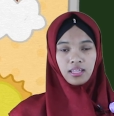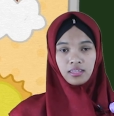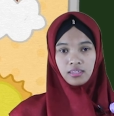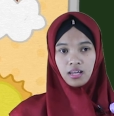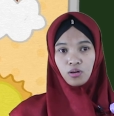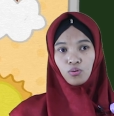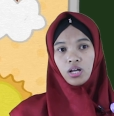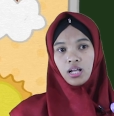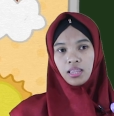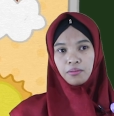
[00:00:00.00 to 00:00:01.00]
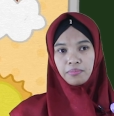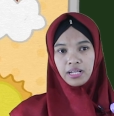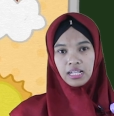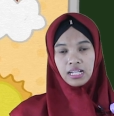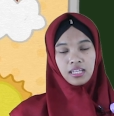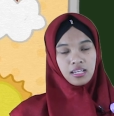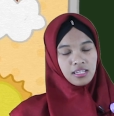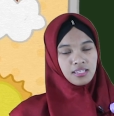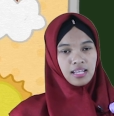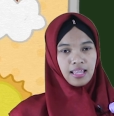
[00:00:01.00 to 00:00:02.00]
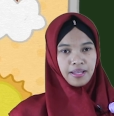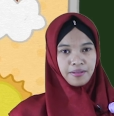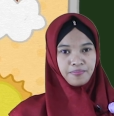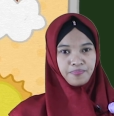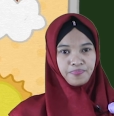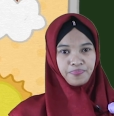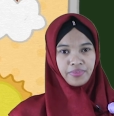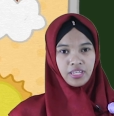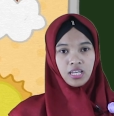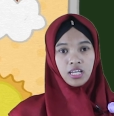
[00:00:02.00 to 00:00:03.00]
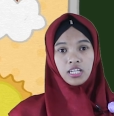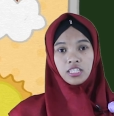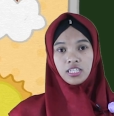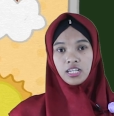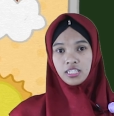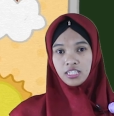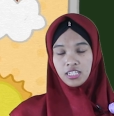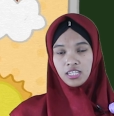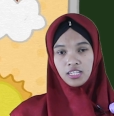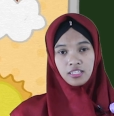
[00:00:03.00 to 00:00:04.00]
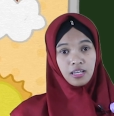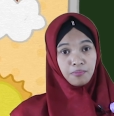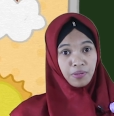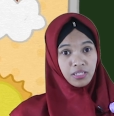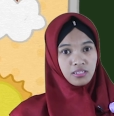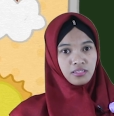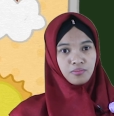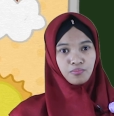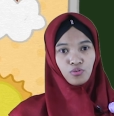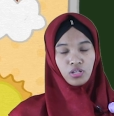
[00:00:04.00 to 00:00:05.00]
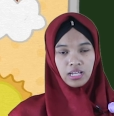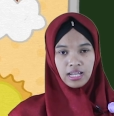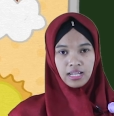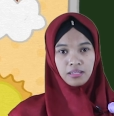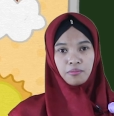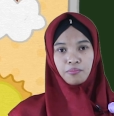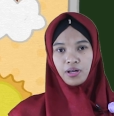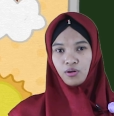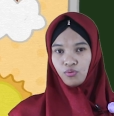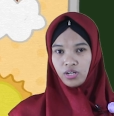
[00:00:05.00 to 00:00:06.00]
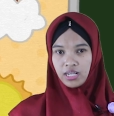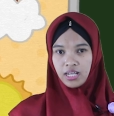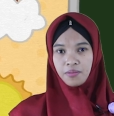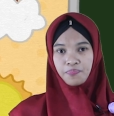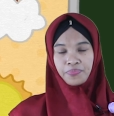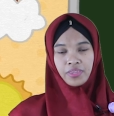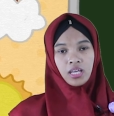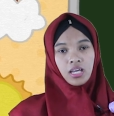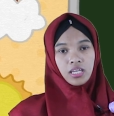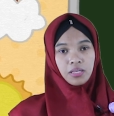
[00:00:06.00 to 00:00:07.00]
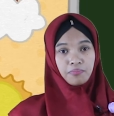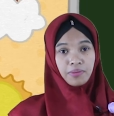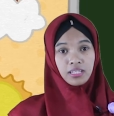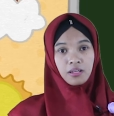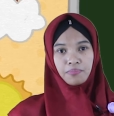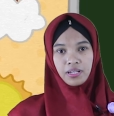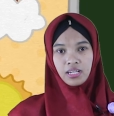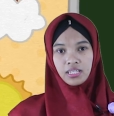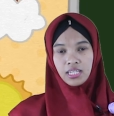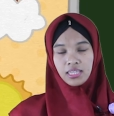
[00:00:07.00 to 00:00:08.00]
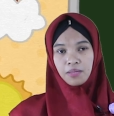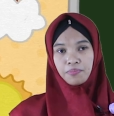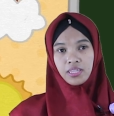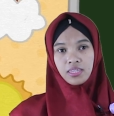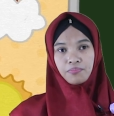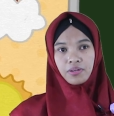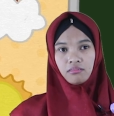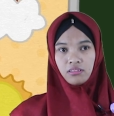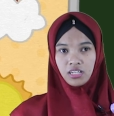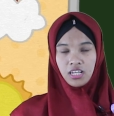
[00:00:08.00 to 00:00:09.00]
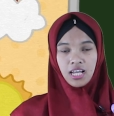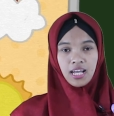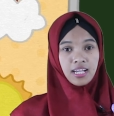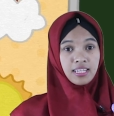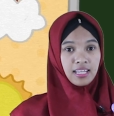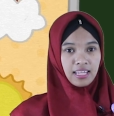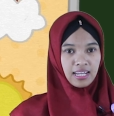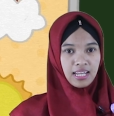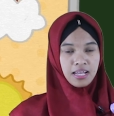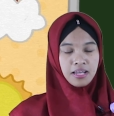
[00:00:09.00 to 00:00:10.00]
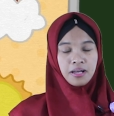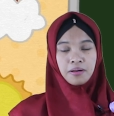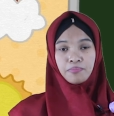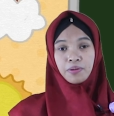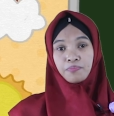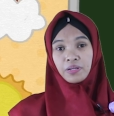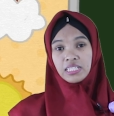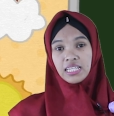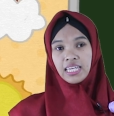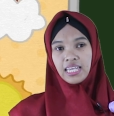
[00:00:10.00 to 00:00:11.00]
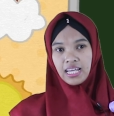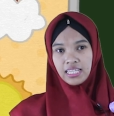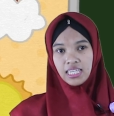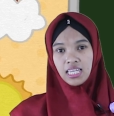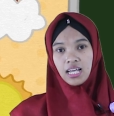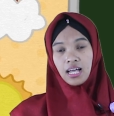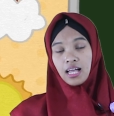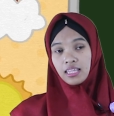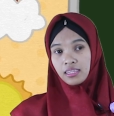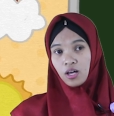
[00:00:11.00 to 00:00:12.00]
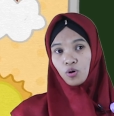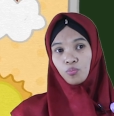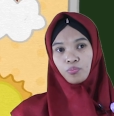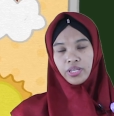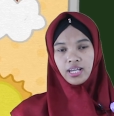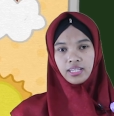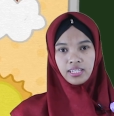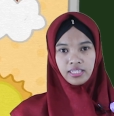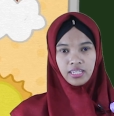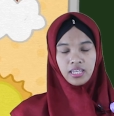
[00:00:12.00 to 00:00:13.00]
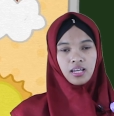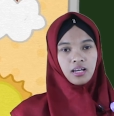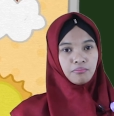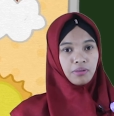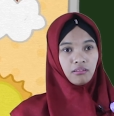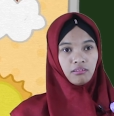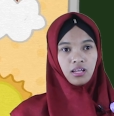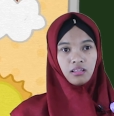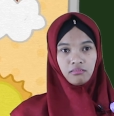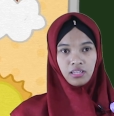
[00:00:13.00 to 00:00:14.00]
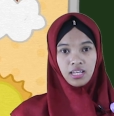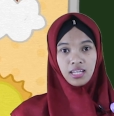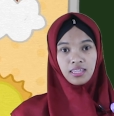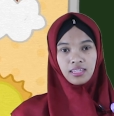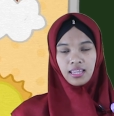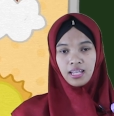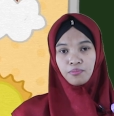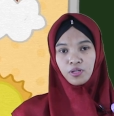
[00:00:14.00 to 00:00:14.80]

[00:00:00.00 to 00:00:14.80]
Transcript: atau lembaran risalah. Jadi dapat disimpulkan bahwa iman kepada kitab-kitab Allah adalah mempercayai atau meyakini bahwa Allah telah